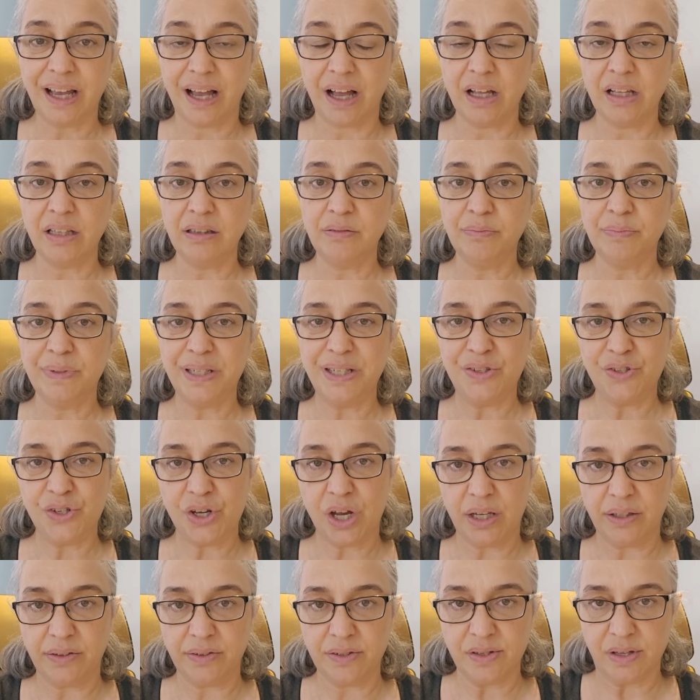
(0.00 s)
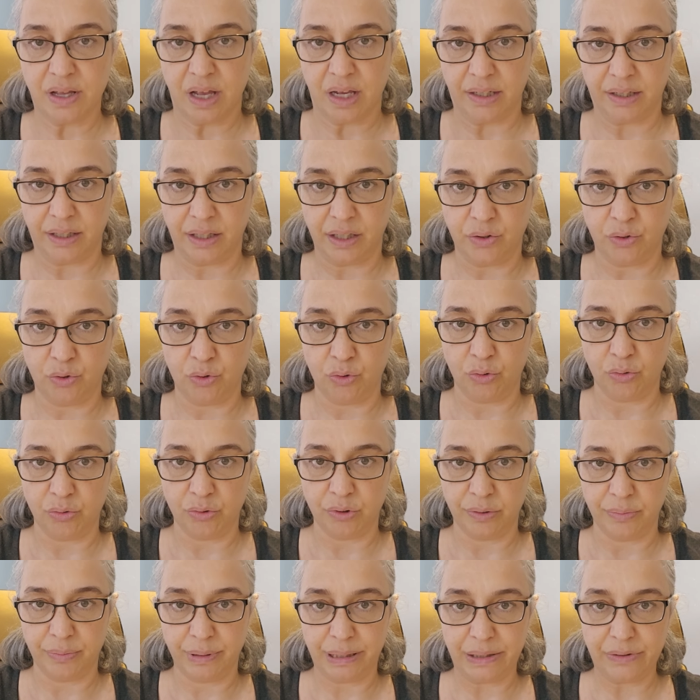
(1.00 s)
almayacağını zannediyor
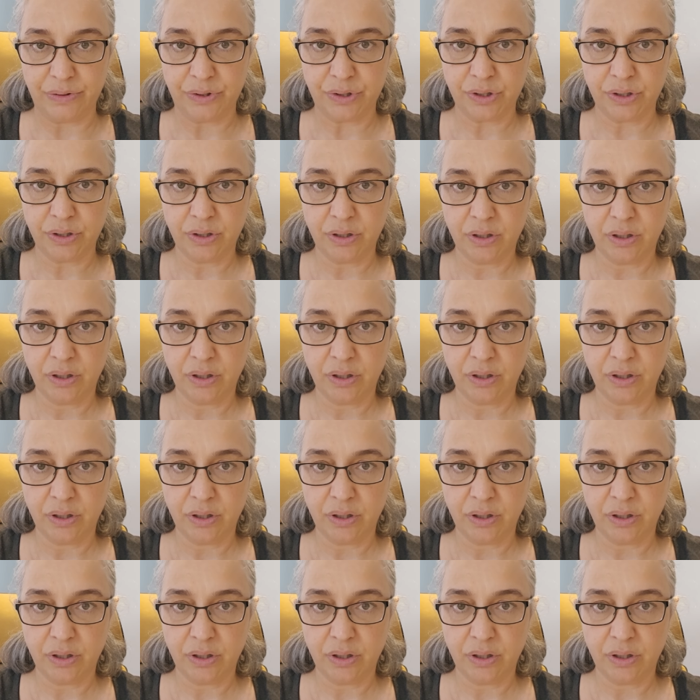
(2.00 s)
olabilir.